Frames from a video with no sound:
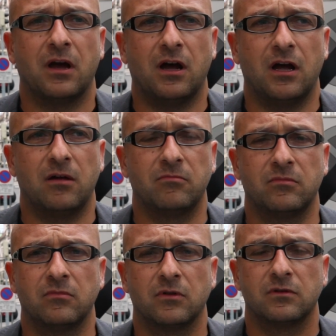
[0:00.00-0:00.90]

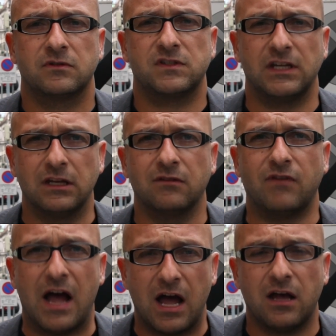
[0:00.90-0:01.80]
Ähm, Ziel
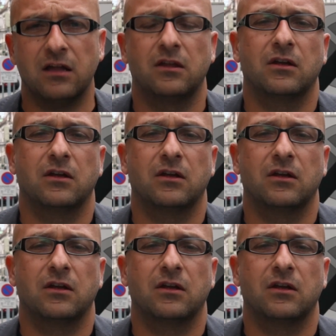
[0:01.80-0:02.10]
war,